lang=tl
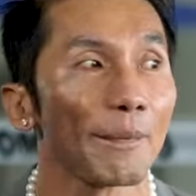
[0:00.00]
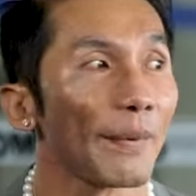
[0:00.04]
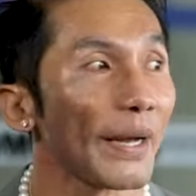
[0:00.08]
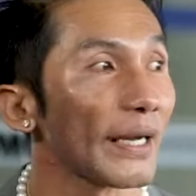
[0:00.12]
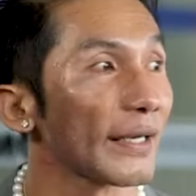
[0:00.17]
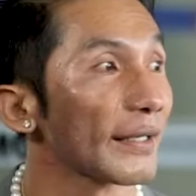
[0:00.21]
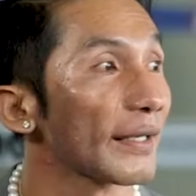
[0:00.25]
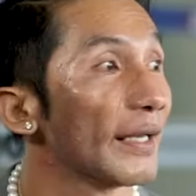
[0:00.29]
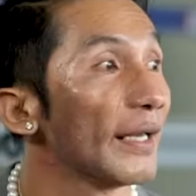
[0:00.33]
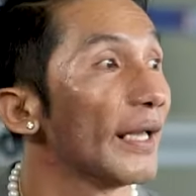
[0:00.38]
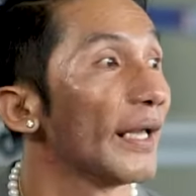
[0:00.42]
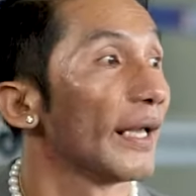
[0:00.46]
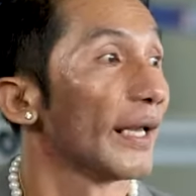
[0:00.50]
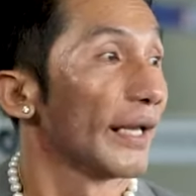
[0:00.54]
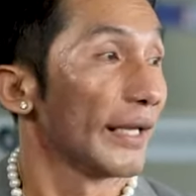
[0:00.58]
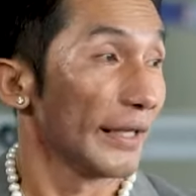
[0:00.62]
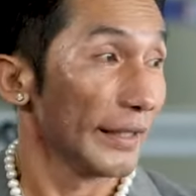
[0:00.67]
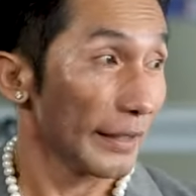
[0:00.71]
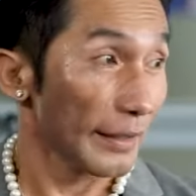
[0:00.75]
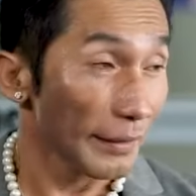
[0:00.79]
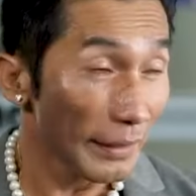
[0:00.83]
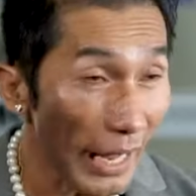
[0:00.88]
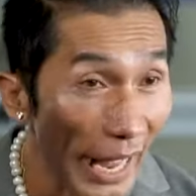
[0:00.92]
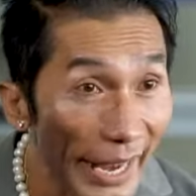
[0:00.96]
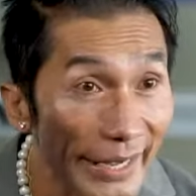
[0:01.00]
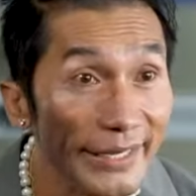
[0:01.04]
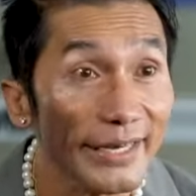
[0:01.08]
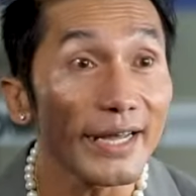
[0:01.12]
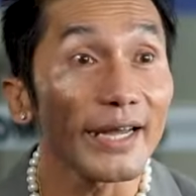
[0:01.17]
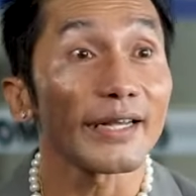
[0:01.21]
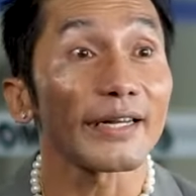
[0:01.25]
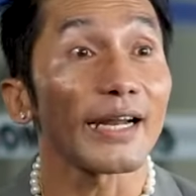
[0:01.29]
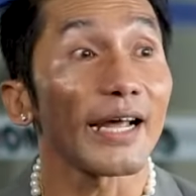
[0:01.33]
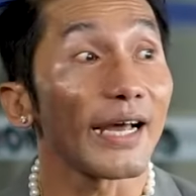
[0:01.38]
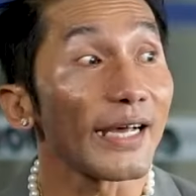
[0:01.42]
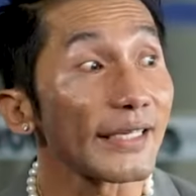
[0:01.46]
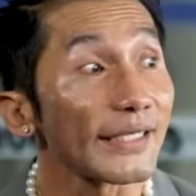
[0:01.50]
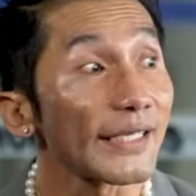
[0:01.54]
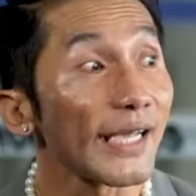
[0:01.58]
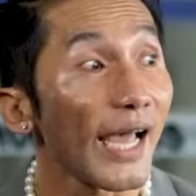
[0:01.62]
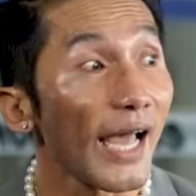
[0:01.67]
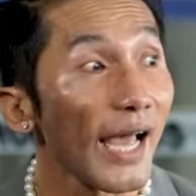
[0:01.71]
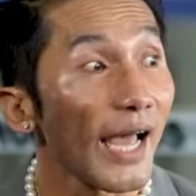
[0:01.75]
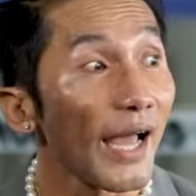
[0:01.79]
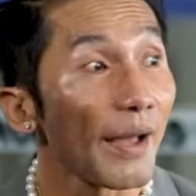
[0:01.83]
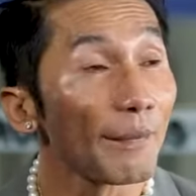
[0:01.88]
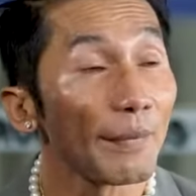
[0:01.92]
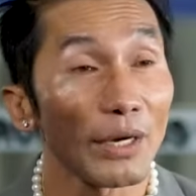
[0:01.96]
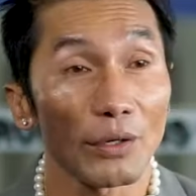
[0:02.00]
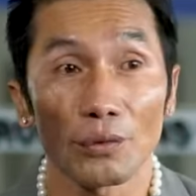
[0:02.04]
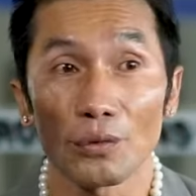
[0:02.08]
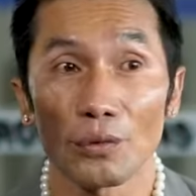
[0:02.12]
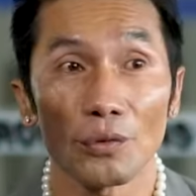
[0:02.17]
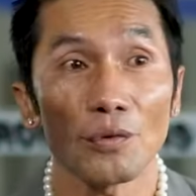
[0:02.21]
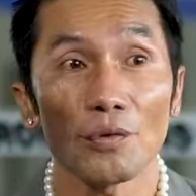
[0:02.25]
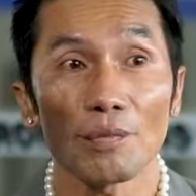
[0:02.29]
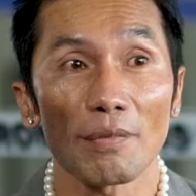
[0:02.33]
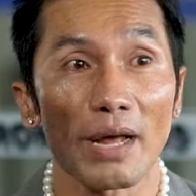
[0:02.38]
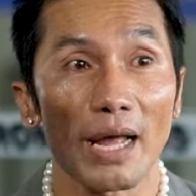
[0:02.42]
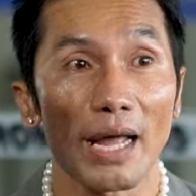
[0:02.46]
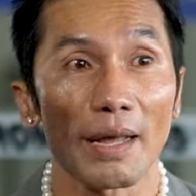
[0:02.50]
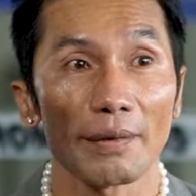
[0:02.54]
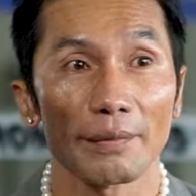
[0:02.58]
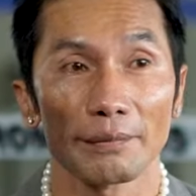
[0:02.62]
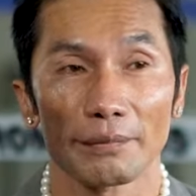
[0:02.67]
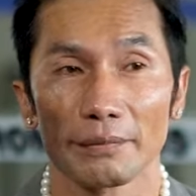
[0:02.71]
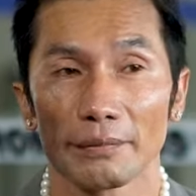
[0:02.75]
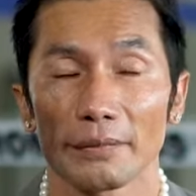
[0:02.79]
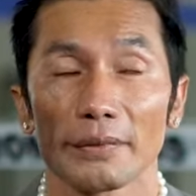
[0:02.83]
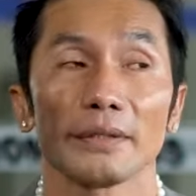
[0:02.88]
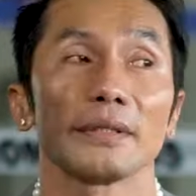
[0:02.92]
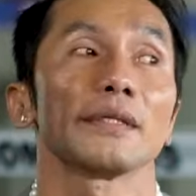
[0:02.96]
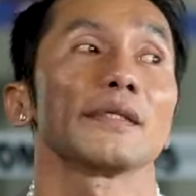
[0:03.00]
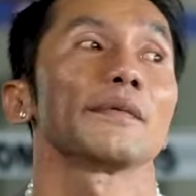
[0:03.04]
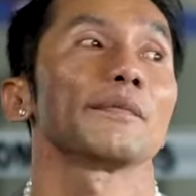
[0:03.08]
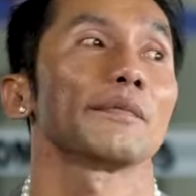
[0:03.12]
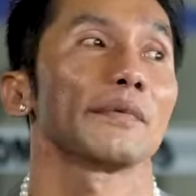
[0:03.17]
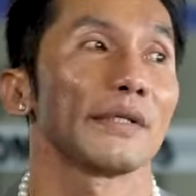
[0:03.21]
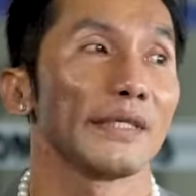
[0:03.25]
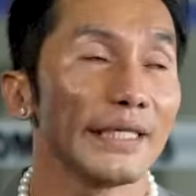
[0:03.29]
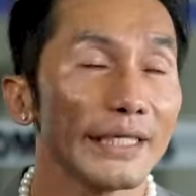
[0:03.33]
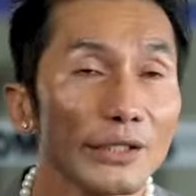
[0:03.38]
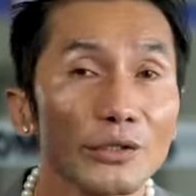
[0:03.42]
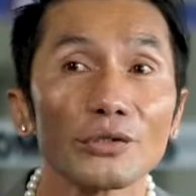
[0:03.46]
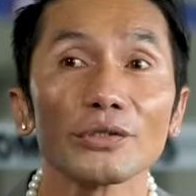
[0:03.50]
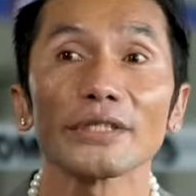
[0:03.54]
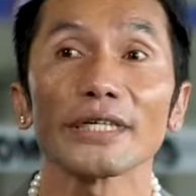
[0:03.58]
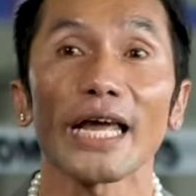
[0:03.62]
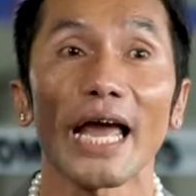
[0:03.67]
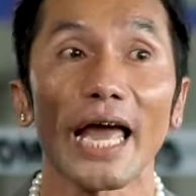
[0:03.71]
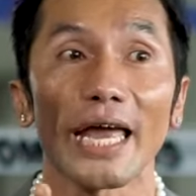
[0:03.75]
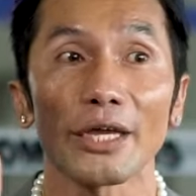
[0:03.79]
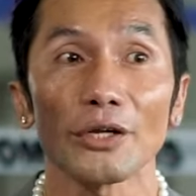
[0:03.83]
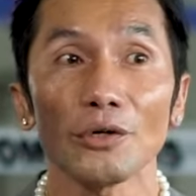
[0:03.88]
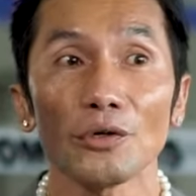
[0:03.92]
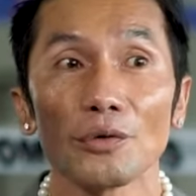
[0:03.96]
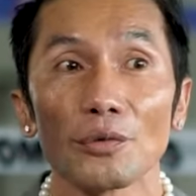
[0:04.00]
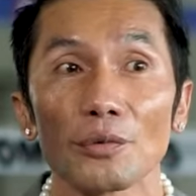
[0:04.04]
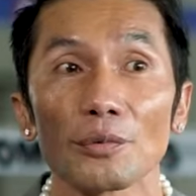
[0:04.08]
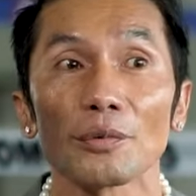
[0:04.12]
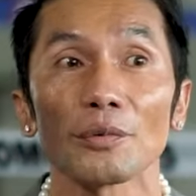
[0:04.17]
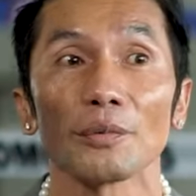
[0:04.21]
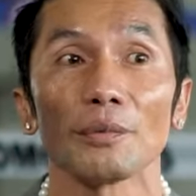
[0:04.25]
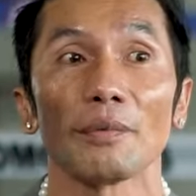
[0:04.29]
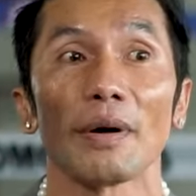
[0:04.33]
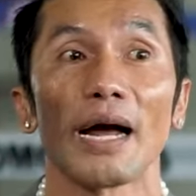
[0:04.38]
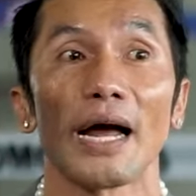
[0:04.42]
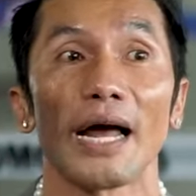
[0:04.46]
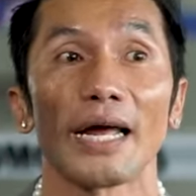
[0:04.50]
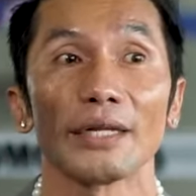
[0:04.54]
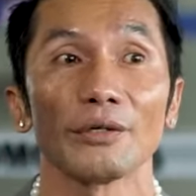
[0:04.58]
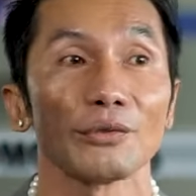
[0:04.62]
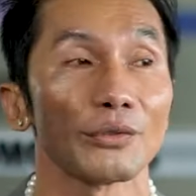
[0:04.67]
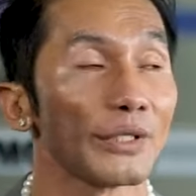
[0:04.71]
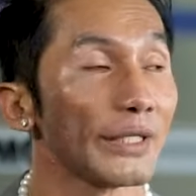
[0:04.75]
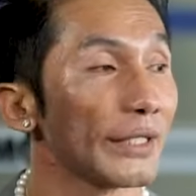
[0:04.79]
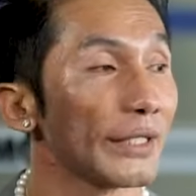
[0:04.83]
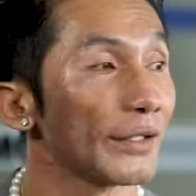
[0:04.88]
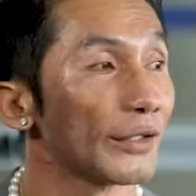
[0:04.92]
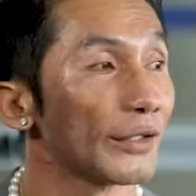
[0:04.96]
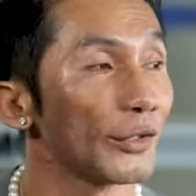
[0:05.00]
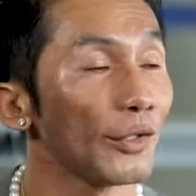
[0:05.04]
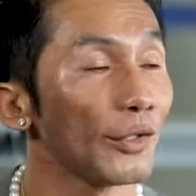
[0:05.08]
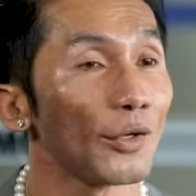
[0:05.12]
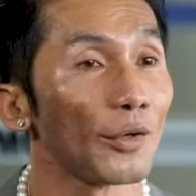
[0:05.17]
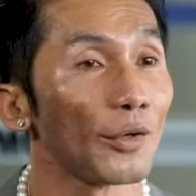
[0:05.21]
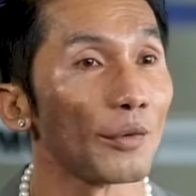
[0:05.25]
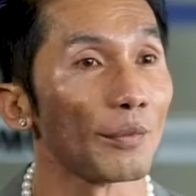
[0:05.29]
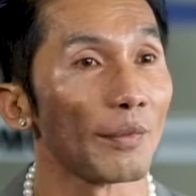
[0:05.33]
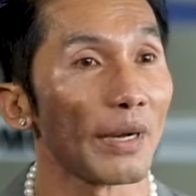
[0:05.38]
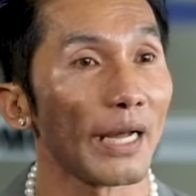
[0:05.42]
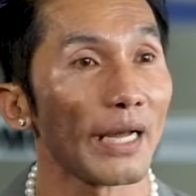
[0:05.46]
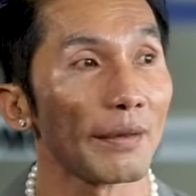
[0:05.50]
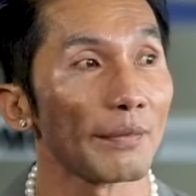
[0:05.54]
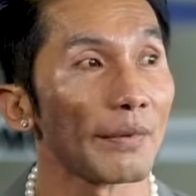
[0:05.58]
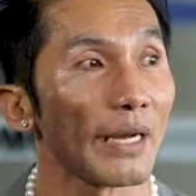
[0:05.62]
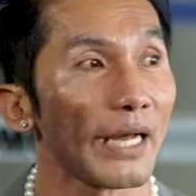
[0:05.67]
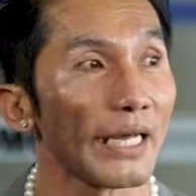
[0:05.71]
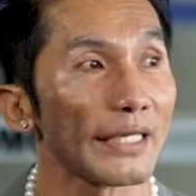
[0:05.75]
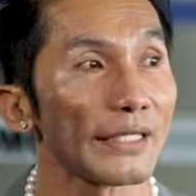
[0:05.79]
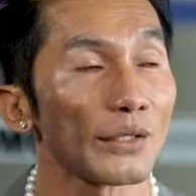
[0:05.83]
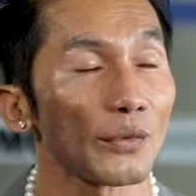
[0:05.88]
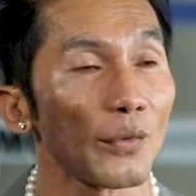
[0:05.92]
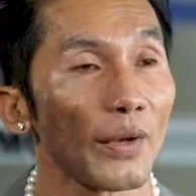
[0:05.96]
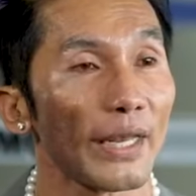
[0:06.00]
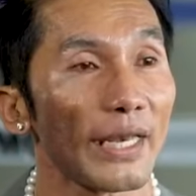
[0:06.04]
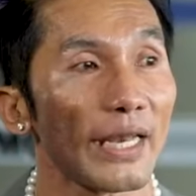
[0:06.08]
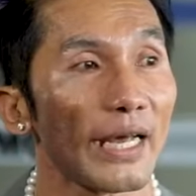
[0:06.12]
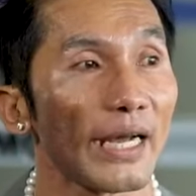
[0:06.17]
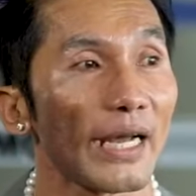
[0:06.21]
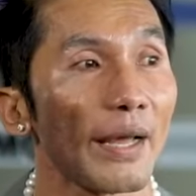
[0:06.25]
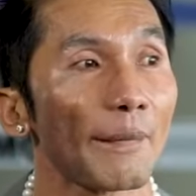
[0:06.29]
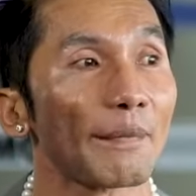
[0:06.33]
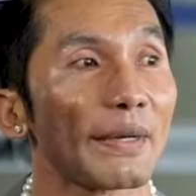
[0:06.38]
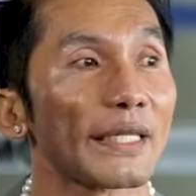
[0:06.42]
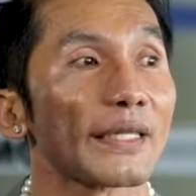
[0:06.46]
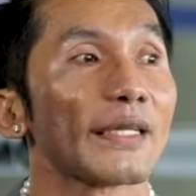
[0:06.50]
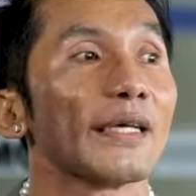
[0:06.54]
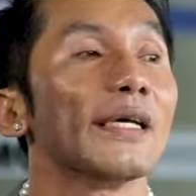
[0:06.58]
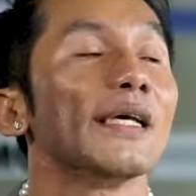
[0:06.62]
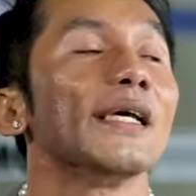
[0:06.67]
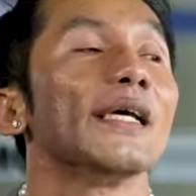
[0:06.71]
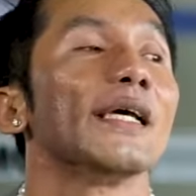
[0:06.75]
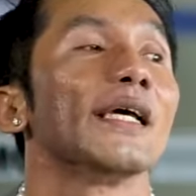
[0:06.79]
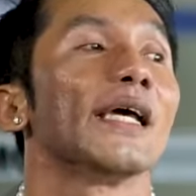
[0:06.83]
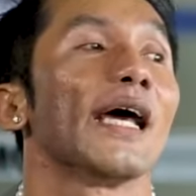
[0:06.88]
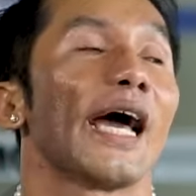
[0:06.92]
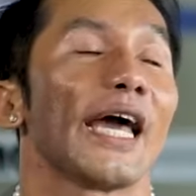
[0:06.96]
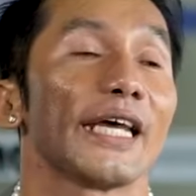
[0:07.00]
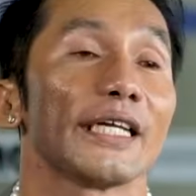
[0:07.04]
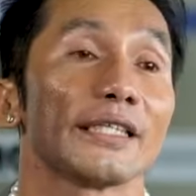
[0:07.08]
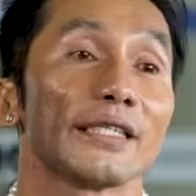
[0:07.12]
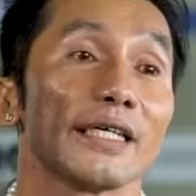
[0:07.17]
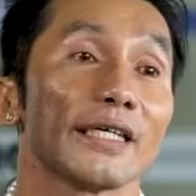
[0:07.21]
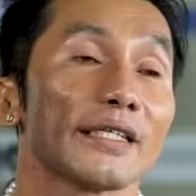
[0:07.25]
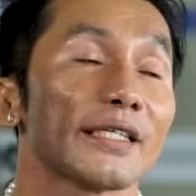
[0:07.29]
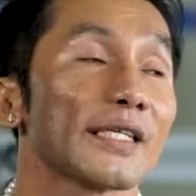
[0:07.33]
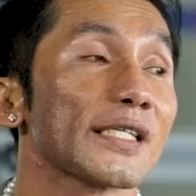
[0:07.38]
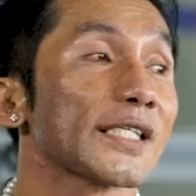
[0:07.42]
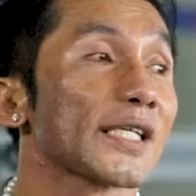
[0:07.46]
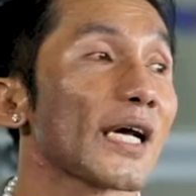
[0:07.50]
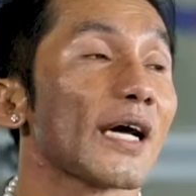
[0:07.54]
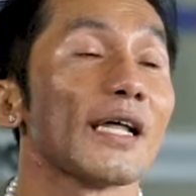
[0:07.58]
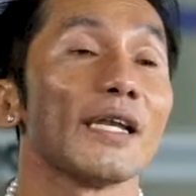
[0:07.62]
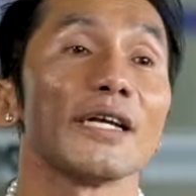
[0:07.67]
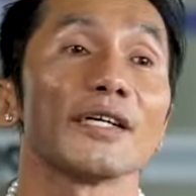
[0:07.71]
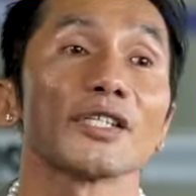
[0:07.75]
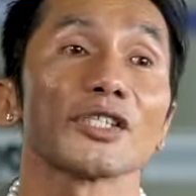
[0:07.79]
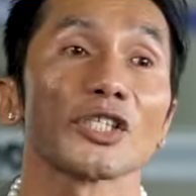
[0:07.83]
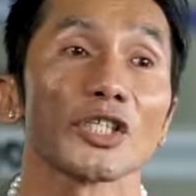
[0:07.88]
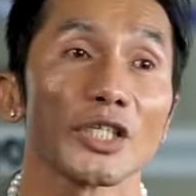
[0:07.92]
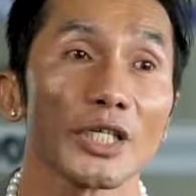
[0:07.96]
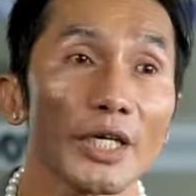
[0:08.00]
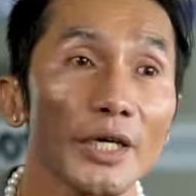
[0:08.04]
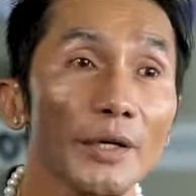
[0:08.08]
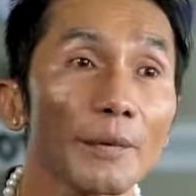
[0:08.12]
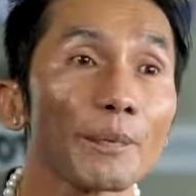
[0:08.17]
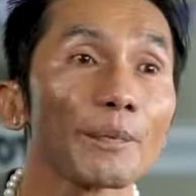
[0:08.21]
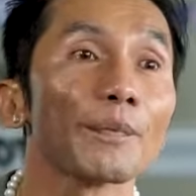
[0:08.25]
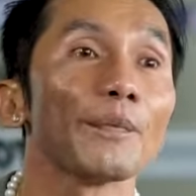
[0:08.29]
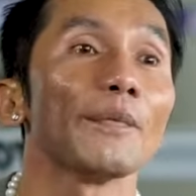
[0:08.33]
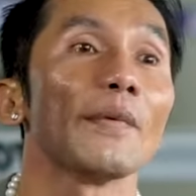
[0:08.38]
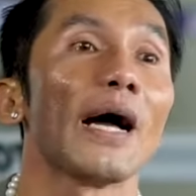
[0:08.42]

Pag anak ra ka sa mag-uuma, lisod ka ayo, maano dito, makaeskwela ka. But I take the scholarship.